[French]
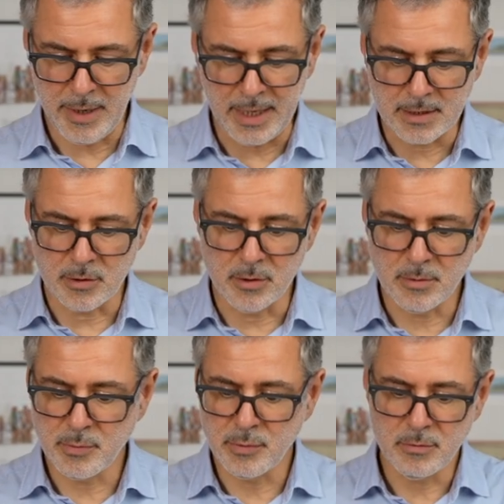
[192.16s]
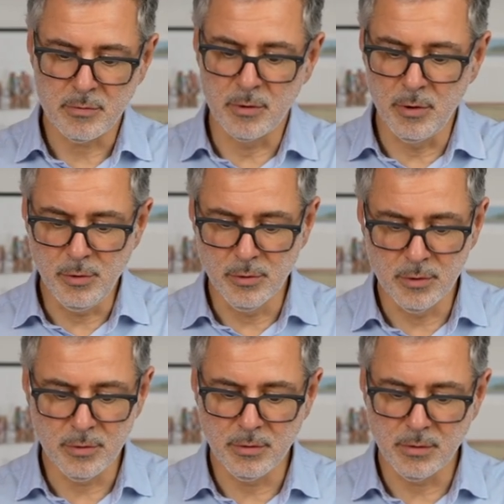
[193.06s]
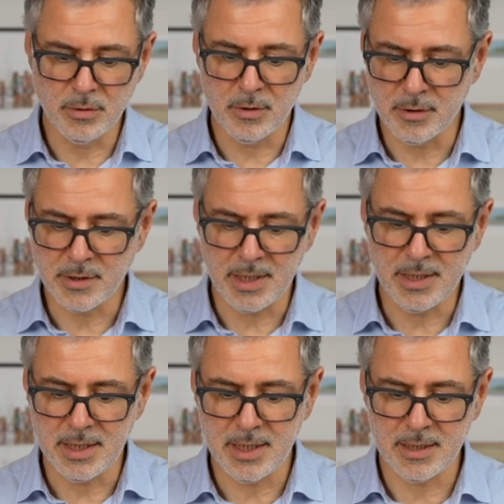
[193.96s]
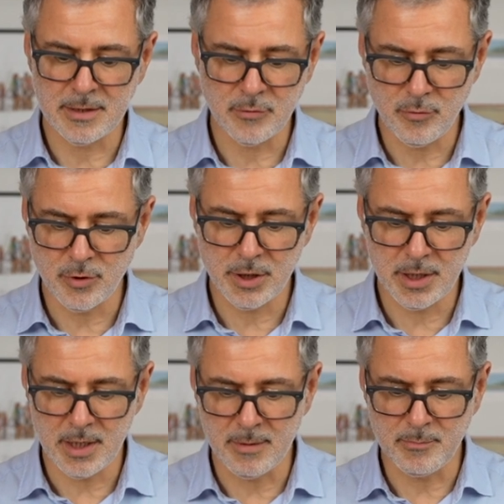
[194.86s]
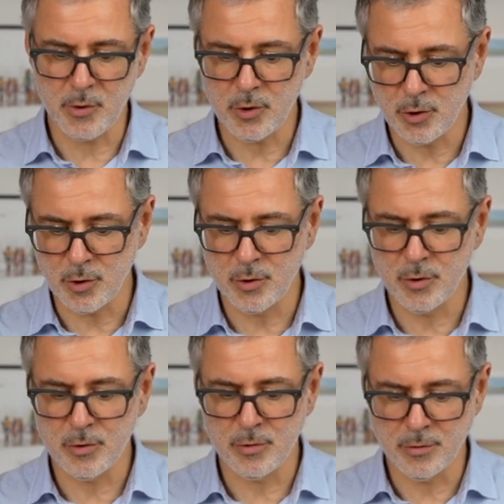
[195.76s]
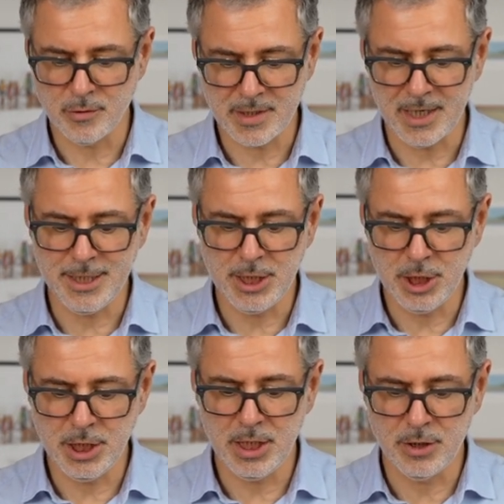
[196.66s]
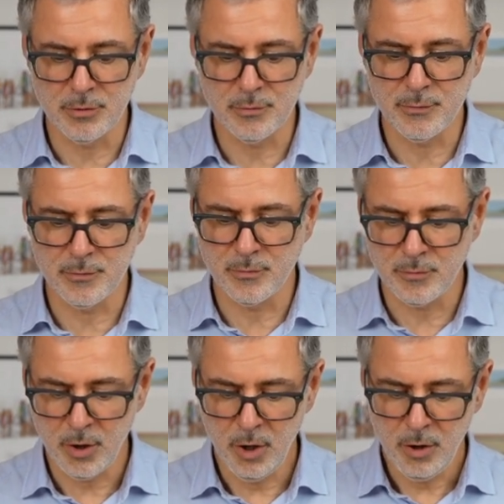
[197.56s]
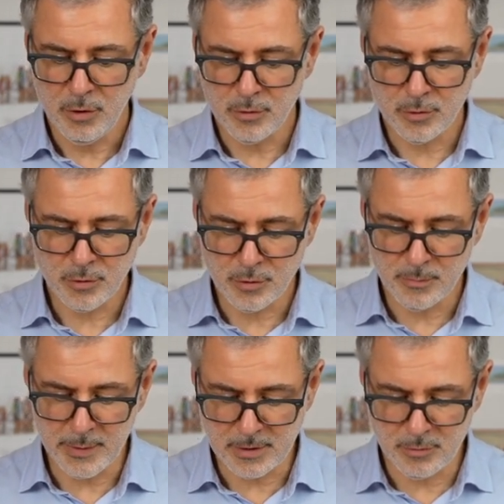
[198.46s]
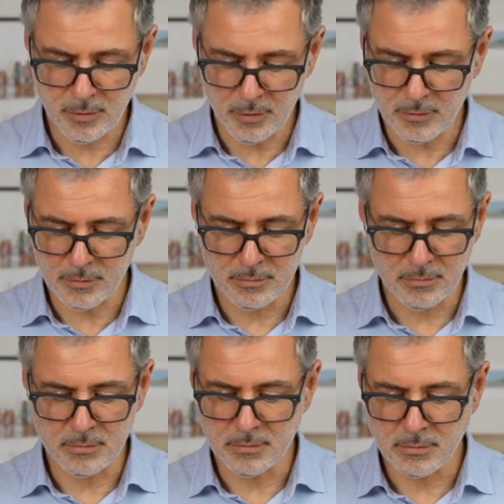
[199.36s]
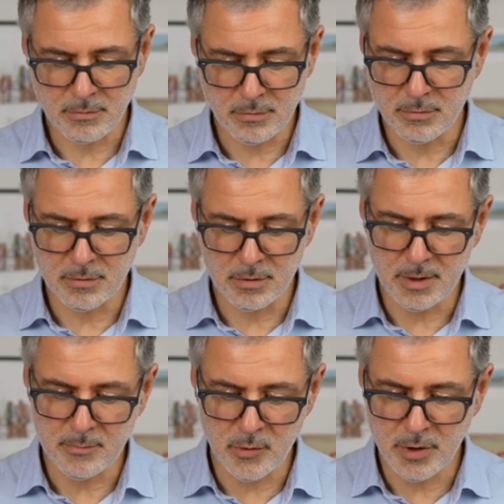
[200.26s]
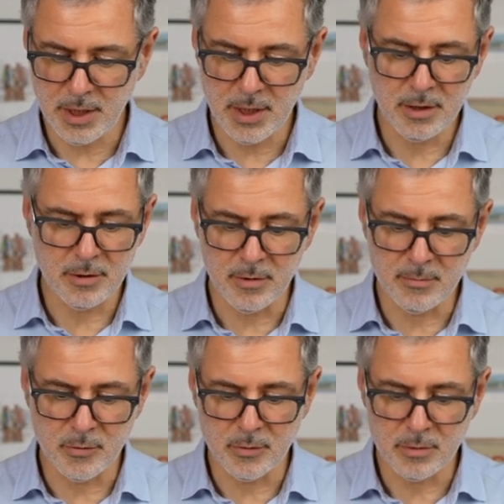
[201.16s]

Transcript: Par exemple, au lieu de euh, traiter un sujet important, euh, stratégique, de fond, euh, je passe du temps sur des broutilles comme